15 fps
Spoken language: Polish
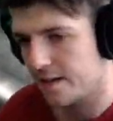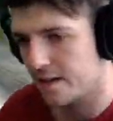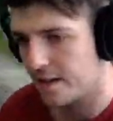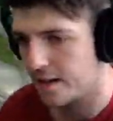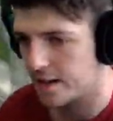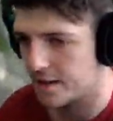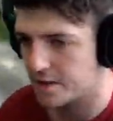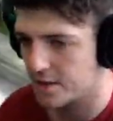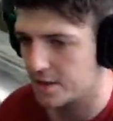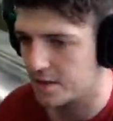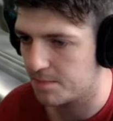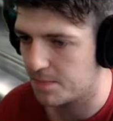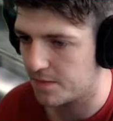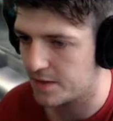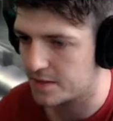a raczej
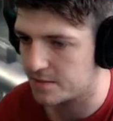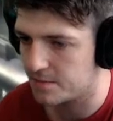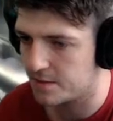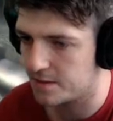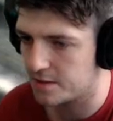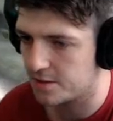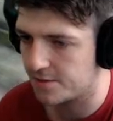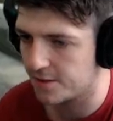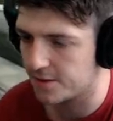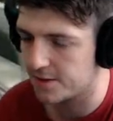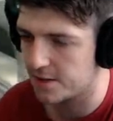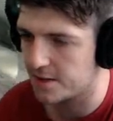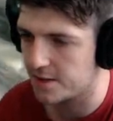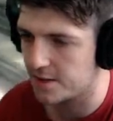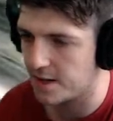powiedzmy
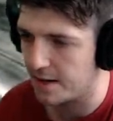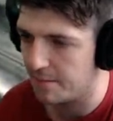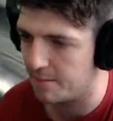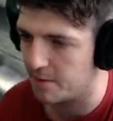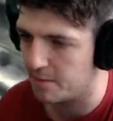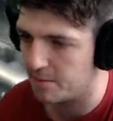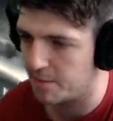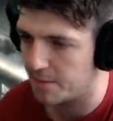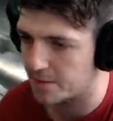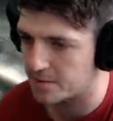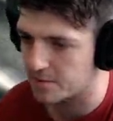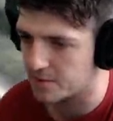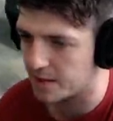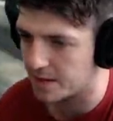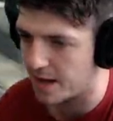świątyni albo po
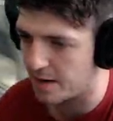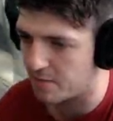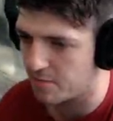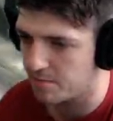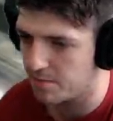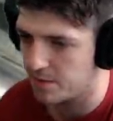prostu katakumb.